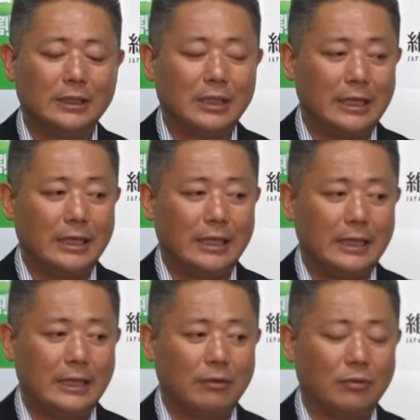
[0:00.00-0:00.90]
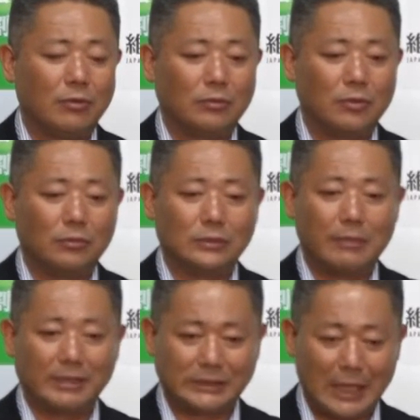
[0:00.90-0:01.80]
えー、報告を受
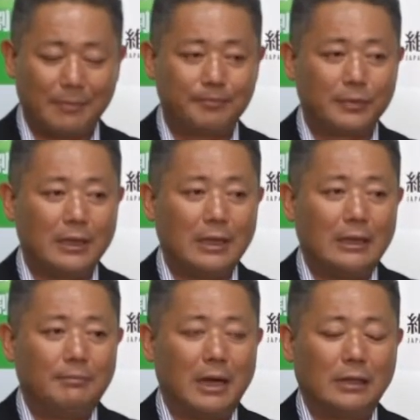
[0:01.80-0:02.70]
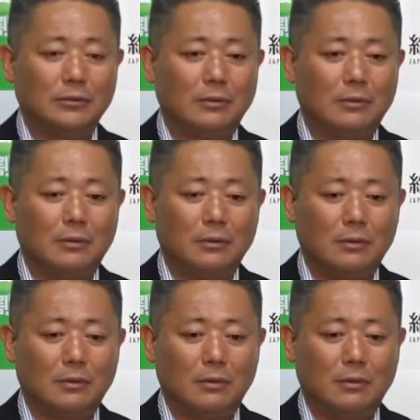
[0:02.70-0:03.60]
けました。まあ、あ
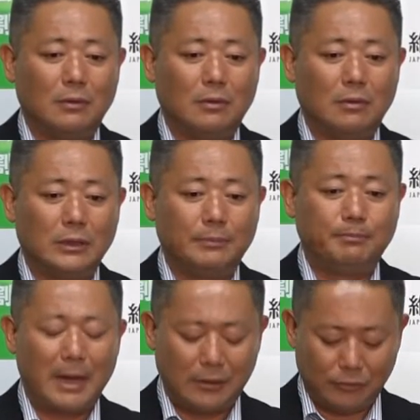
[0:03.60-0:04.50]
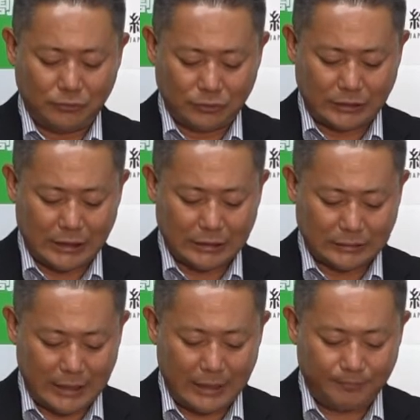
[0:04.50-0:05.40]
の一般論としてで
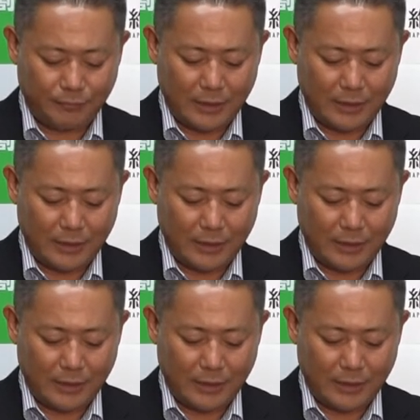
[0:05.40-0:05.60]
すね、